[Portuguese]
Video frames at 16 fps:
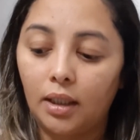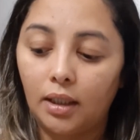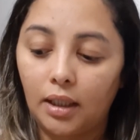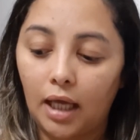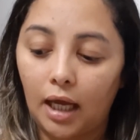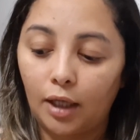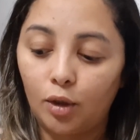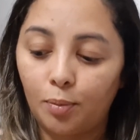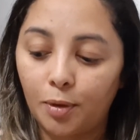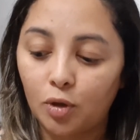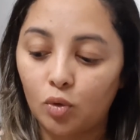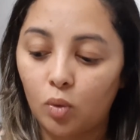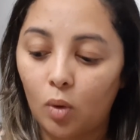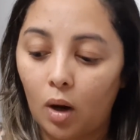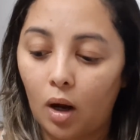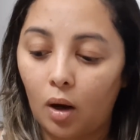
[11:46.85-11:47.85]
E aí o
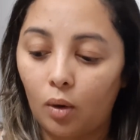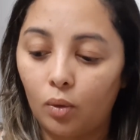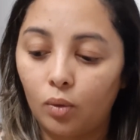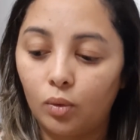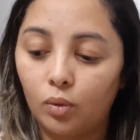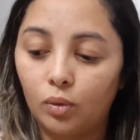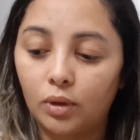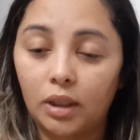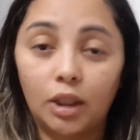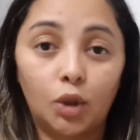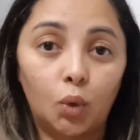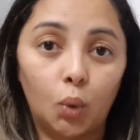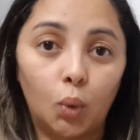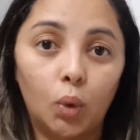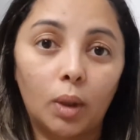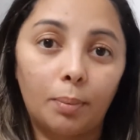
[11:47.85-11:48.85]
pessoal
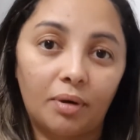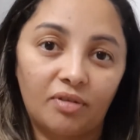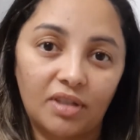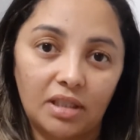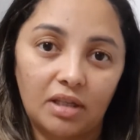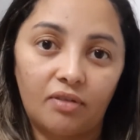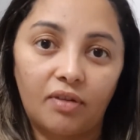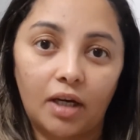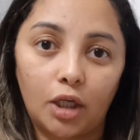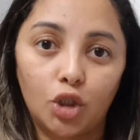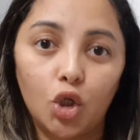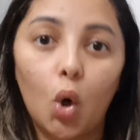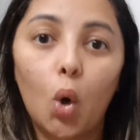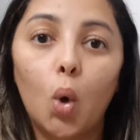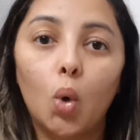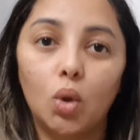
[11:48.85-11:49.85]
tritura para fazer a farinha
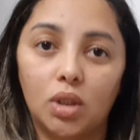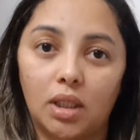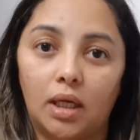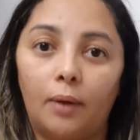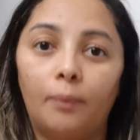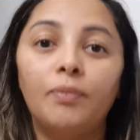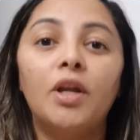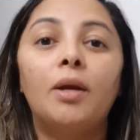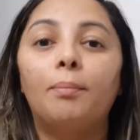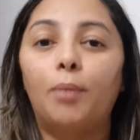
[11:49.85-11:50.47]
de rosca.